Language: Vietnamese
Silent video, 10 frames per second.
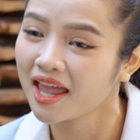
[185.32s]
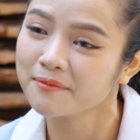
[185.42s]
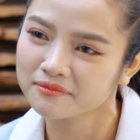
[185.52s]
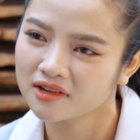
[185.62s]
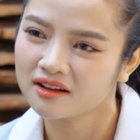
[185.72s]

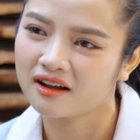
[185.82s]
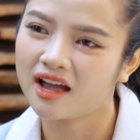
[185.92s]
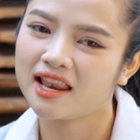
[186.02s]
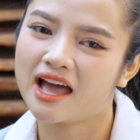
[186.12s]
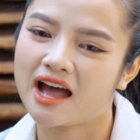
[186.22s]
em
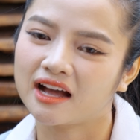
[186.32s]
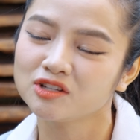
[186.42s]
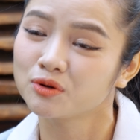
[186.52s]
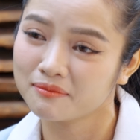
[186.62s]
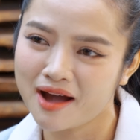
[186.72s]
hay là
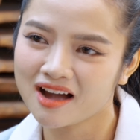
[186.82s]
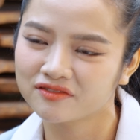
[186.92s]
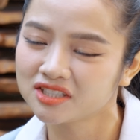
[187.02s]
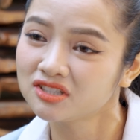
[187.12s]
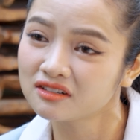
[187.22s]
các chú các bác
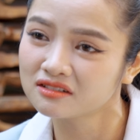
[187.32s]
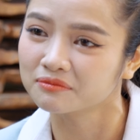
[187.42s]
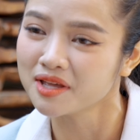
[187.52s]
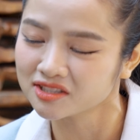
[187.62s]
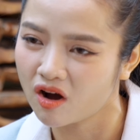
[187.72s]
vẫn chưa
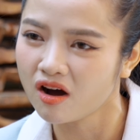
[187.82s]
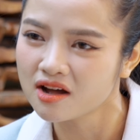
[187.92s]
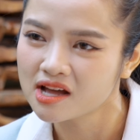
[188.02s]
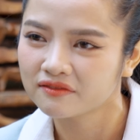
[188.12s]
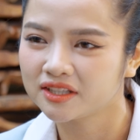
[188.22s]
được biết rõ
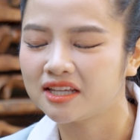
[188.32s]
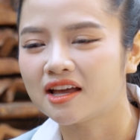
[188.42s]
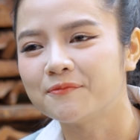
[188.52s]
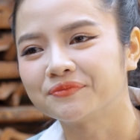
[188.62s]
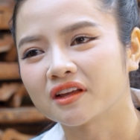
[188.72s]
vậy
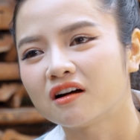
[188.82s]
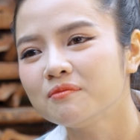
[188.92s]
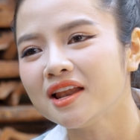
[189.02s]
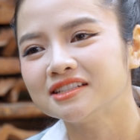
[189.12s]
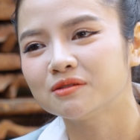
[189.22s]
thì um,
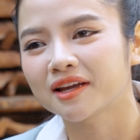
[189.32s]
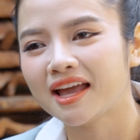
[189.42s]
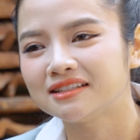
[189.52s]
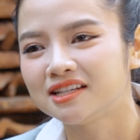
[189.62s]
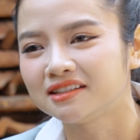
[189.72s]
không biết là trong cái
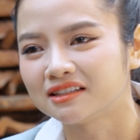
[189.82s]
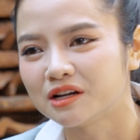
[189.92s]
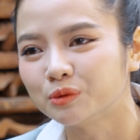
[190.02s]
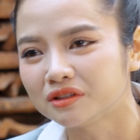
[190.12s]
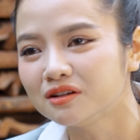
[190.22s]
hành
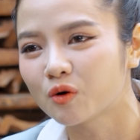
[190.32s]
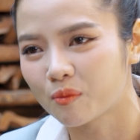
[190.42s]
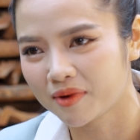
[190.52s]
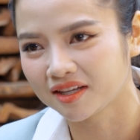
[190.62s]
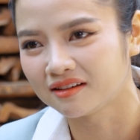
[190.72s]
trình đầu tư
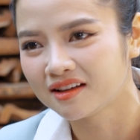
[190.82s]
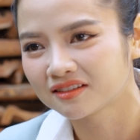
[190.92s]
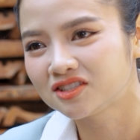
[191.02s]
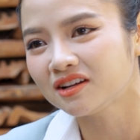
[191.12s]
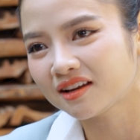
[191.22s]
của mình
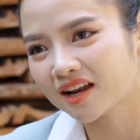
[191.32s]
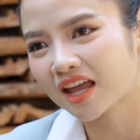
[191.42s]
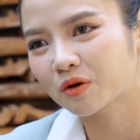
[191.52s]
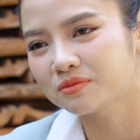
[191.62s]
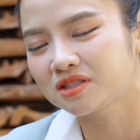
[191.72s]
từ trước đến
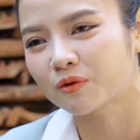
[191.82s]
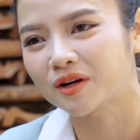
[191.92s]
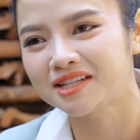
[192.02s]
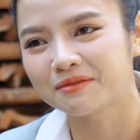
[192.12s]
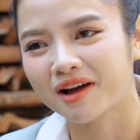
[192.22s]
nay cũng như trong
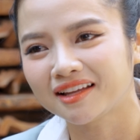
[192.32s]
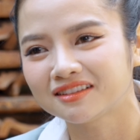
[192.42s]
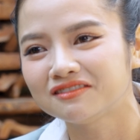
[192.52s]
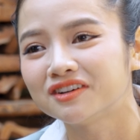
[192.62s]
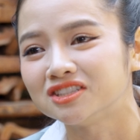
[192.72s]
quá trình mà anh
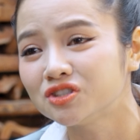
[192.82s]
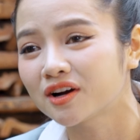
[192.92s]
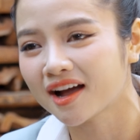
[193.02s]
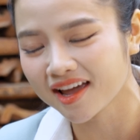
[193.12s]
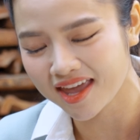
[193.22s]
tư vấn
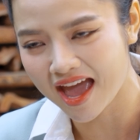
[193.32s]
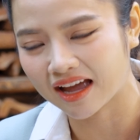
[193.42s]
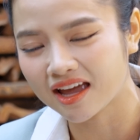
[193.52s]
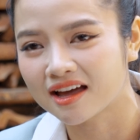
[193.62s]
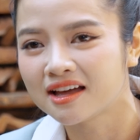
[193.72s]
cho các khách
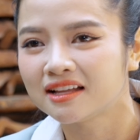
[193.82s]
hàng ấy,